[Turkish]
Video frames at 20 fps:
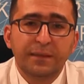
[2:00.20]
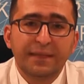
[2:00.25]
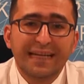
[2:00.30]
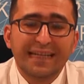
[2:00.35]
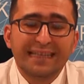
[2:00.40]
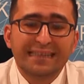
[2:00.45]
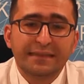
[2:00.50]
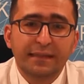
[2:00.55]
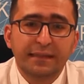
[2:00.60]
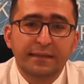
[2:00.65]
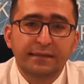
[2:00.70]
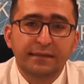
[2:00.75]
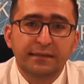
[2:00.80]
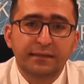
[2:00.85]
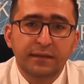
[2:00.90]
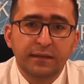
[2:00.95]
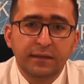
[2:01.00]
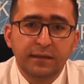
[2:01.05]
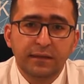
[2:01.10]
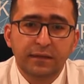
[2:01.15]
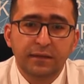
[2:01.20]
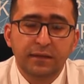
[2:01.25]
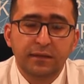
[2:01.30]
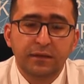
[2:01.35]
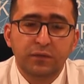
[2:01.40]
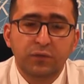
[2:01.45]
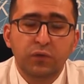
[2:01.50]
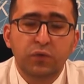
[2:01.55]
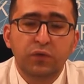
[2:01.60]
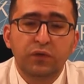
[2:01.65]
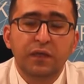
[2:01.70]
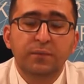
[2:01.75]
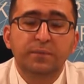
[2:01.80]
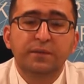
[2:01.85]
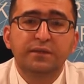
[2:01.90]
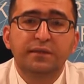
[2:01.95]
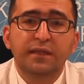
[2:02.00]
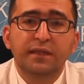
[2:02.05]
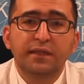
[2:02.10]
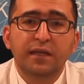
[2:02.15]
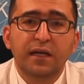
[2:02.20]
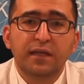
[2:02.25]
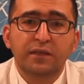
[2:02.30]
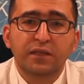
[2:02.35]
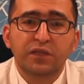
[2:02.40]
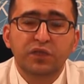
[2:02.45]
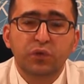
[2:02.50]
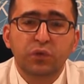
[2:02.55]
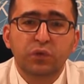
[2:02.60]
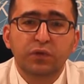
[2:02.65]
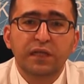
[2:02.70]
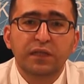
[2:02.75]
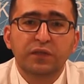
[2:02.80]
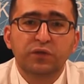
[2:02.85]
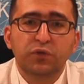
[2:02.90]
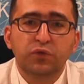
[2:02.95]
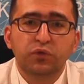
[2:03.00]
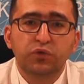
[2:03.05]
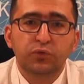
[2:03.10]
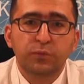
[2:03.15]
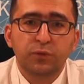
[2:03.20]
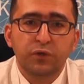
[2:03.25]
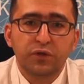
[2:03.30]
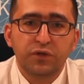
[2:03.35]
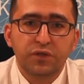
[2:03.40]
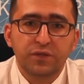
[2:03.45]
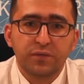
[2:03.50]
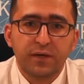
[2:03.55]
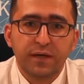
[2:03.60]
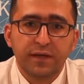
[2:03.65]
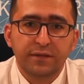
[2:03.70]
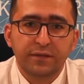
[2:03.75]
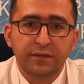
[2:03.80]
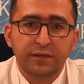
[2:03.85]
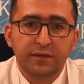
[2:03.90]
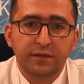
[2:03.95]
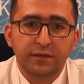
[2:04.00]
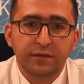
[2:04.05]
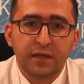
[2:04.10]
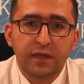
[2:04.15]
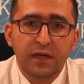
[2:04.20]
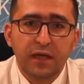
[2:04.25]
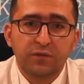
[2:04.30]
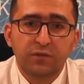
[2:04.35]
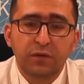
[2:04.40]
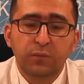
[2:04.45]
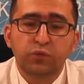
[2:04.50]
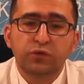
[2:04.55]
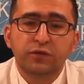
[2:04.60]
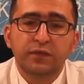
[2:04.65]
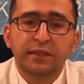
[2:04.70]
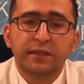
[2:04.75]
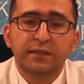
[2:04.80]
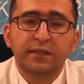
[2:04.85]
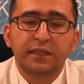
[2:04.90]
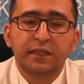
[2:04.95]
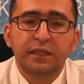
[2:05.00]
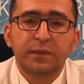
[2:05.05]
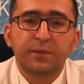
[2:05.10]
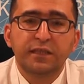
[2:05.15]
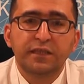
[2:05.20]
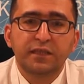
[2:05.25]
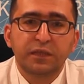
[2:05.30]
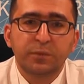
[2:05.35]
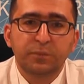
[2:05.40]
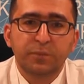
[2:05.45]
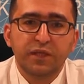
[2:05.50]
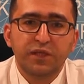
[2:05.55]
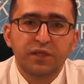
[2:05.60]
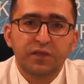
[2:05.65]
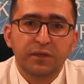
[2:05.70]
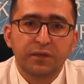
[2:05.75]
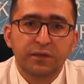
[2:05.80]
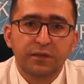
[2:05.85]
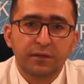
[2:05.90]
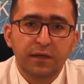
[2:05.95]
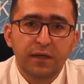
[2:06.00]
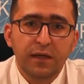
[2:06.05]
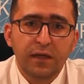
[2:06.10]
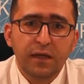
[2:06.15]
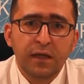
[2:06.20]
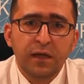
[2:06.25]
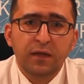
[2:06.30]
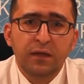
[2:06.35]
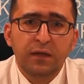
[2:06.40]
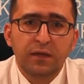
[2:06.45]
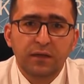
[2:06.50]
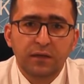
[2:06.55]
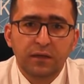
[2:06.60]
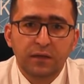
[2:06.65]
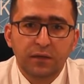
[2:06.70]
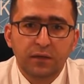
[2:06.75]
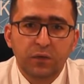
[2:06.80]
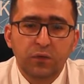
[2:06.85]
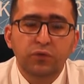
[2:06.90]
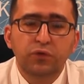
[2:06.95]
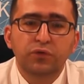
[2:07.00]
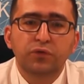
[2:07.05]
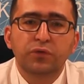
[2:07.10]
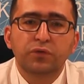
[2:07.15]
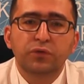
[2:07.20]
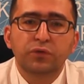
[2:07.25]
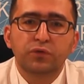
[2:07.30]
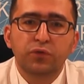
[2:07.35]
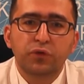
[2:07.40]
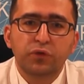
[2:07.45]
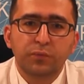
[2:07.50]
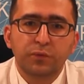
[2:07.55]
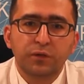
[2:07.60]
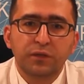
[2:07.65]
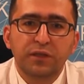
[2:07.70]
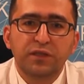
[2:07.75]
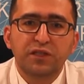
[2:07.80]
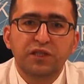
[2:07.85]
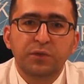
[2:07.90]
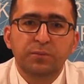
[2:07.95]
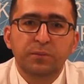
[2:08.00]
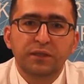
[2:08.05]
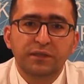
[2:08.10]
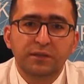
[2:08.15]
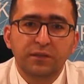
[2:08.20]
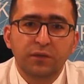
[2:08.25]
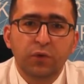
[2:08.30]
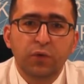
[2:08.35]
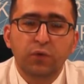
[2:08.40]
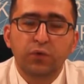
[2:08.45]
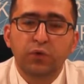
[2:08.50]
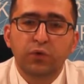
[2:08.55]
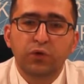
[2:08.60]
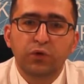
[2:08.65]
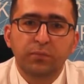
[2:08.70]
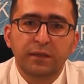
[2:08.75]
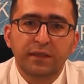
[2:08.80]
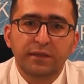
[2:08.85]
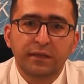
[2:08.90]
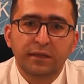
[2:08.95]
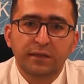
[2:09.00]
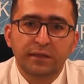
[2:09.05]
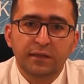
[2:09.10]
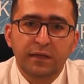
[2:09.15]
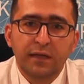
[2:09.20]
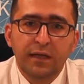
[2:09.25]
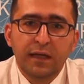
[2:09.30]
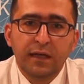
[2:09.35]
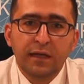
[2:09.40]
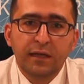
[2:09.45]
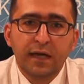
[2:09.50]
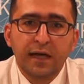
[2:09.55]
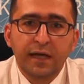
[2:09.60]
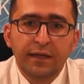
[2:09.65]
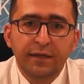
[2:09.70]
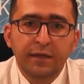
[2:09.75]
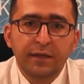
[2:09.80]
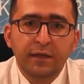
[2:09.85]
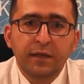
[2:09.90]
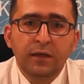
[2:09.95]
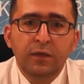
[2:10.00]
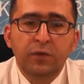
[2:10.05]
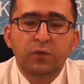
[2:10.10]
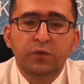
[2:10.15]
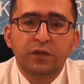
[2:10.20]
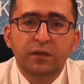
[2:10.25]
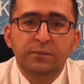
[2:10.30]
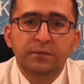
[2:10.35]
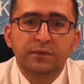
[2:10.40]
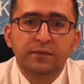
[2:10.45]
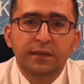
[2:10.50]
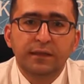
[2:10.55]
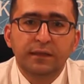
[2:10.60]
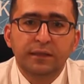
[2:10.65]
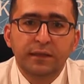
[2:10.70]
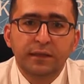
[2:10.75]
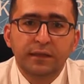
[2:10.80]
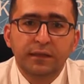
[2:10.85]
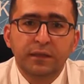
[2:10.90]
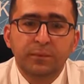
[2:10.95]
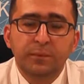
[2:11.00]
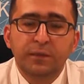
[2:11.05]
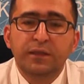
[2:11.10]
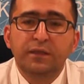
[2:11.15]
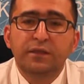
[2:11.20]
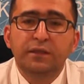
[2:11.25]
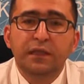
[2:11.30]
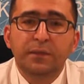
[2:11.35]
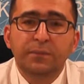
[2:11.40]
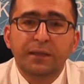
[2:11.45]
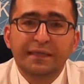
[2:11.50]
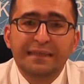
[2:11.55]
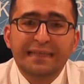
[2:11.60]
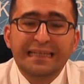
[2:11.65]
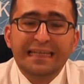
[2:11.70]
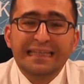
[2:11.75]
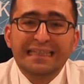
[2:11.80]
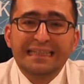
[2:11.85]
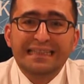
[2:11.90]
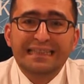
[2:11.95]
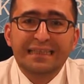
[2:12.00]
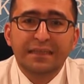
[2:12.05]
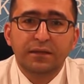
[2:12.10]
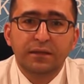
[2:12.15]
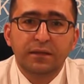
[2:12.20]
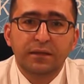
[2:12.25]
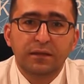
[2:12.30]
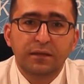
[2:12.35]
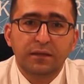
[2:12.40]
birey sayısı e, ülkemizde yaklaşık olarak 9 milyon civarındadır. Ve bu sayının 2045 yılında e, 13.4 milyona çıkması öngörülmektedir. Yani ülkemizdeki tip 2 diyabetli erişkin e,